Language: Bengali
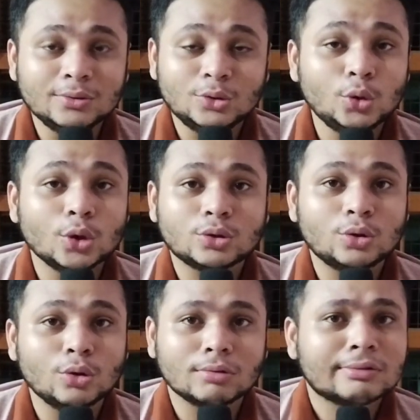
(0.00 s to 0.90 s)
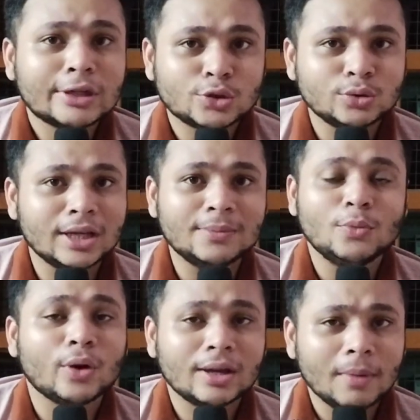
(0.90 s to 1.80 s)
দূরত্ব কিছু নেই
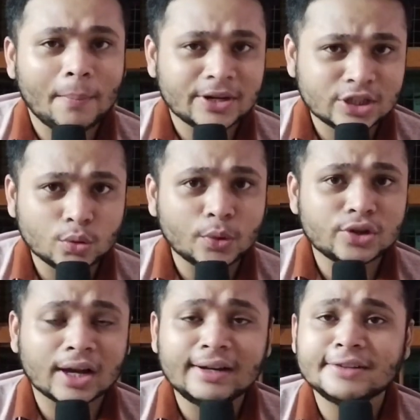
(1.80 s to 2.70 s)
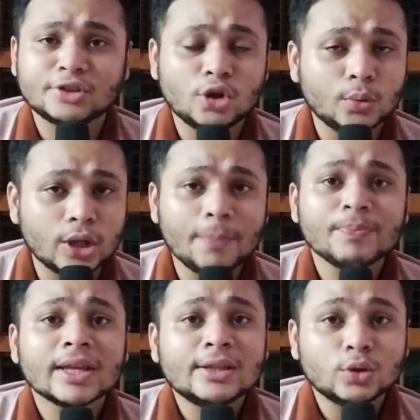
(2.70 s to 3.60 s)
বুকের বাপা সেরকম কিছু একটা লিরিক্স ছিল বোধ
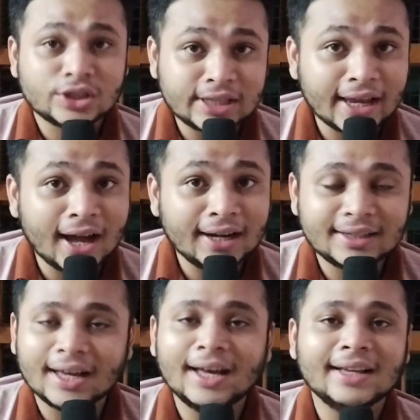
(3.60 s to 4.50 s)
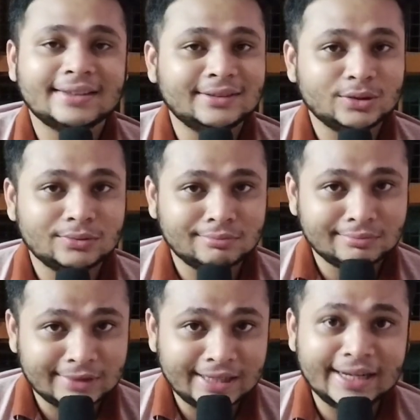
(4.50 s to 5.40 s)
তো সেই গানটা
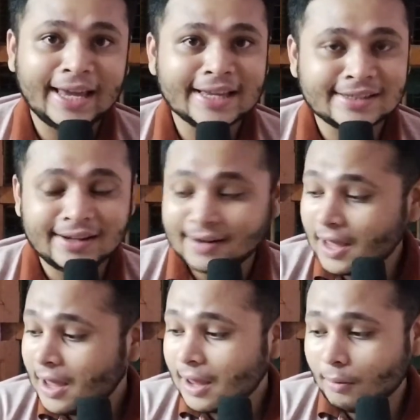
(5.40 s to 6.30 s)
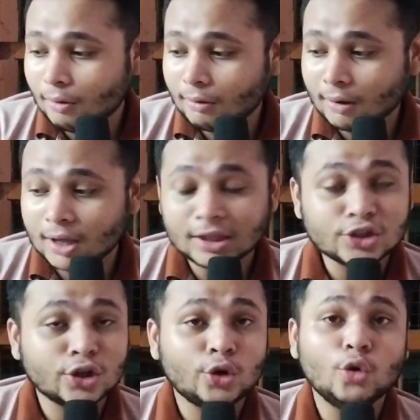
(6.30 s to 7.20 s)
তিনি লিখেছিলেন এবং তার
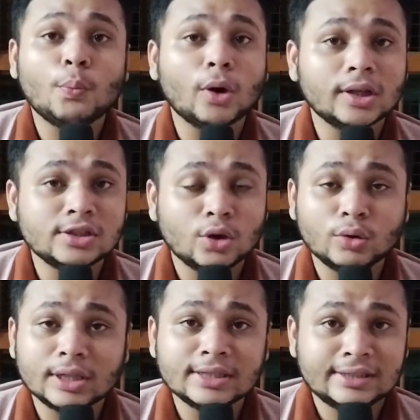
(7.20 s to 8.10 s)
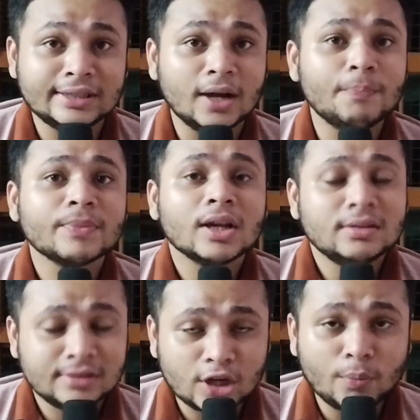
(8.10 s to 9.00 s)
সঙ্গে রূপকথা জগতে যেটা
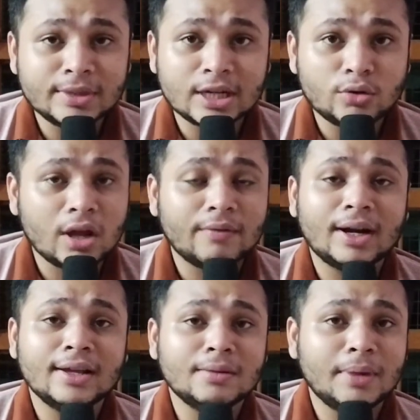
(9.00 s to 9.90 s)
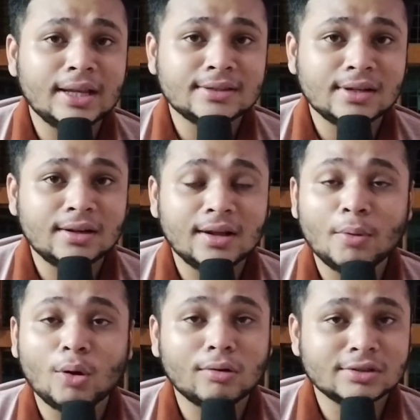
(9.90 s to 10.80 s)
যেটাও মিজানুর রহমান আরিয়ান বানিয়েছিলেন এবং
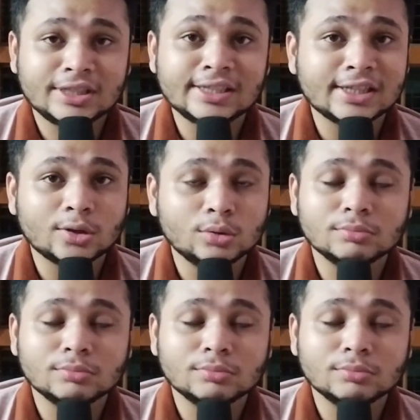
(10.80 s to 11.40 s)
শেষটা তো